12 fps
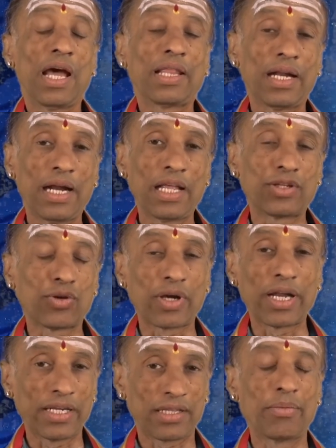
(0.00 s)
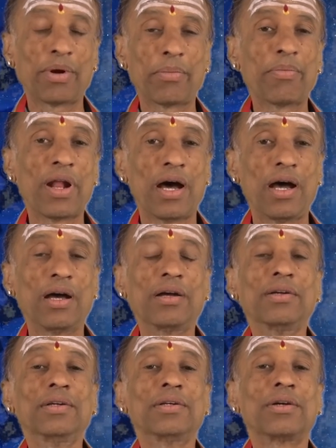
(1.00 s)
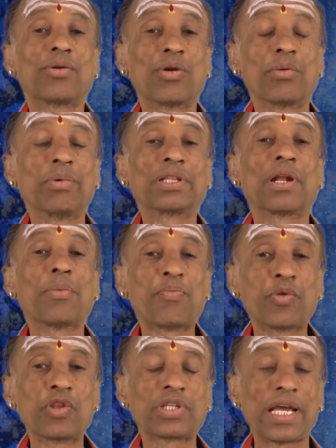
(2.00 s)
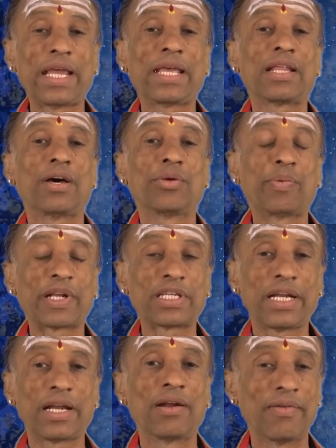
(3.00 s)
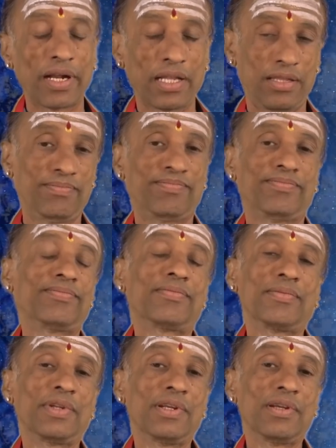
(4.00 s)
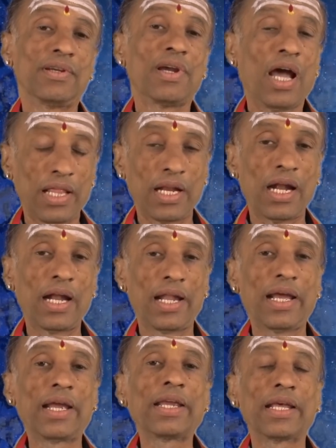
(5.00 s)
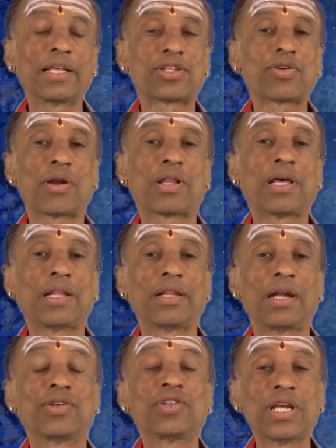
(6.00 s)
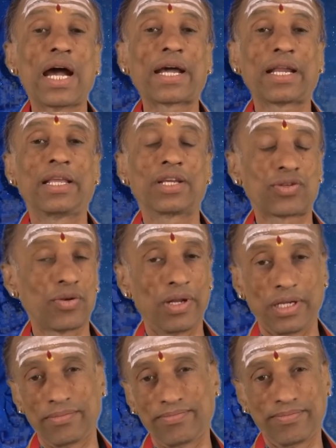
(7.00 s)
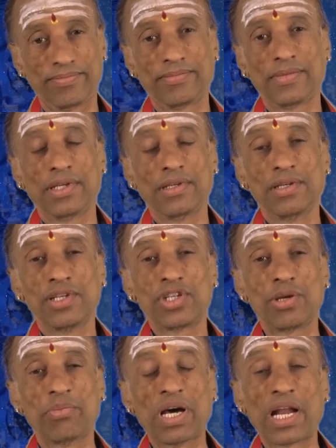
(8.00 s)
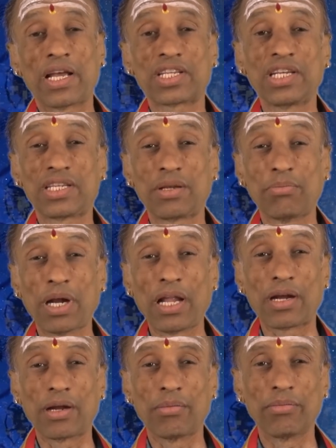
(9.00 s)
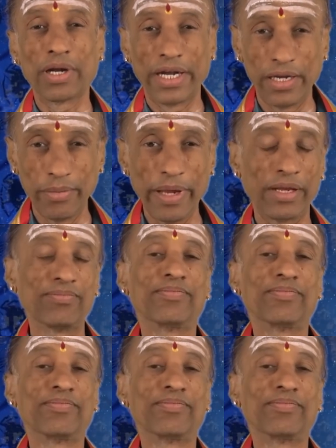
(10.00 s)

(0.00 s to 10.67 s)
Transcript: அதனால் சுக்கர அஸ்தமனம்னா குடும்பத்தில் புதுசாக ஏதாவது பிரச்சனைகள் வர்றது அதனால் எதை சொல்கிறதா இருந்தாலும் ஜாக்கிரதையாக சொல்லுது சிம்ம ராசி சிம்ம லக்கணம் ரெண்டுமே